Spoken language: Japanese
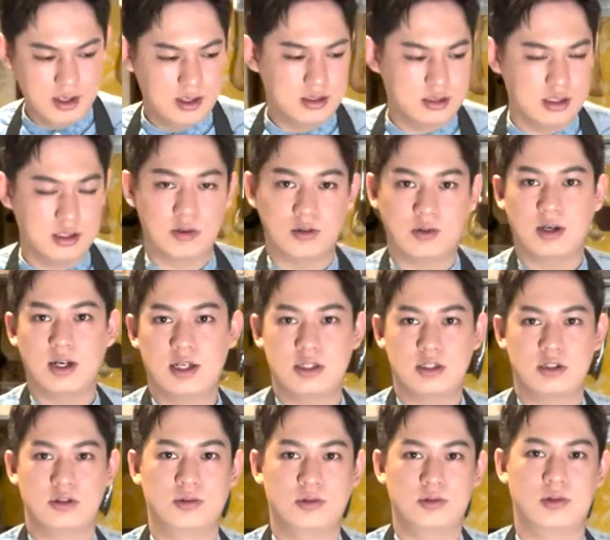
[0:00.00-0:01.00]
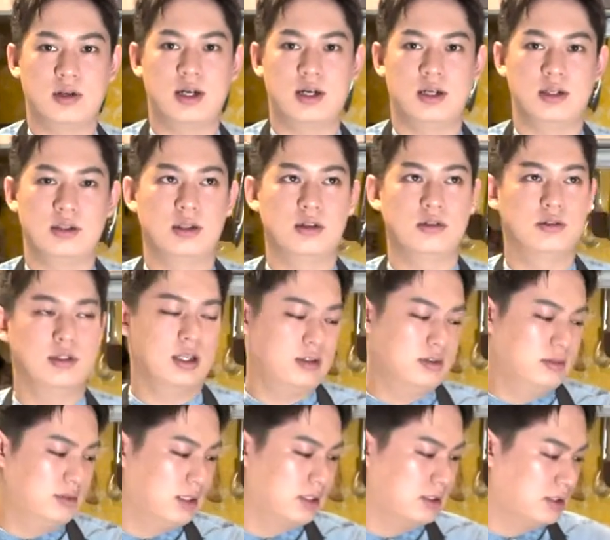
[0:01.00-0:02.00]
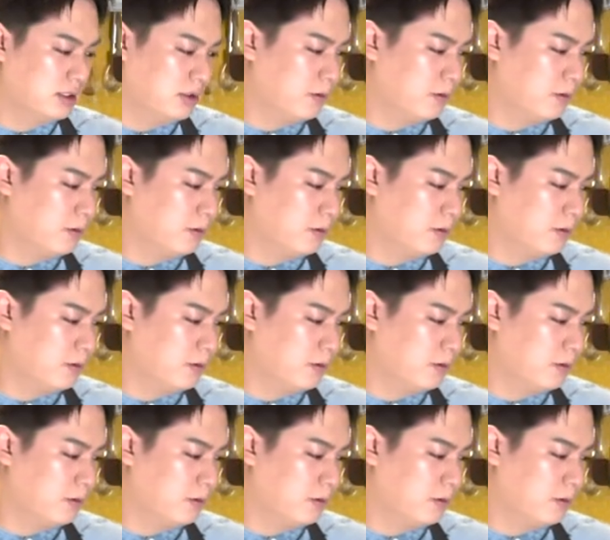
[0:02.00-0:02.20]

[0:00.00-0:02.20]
で、そこから仕事がなくなるんですけ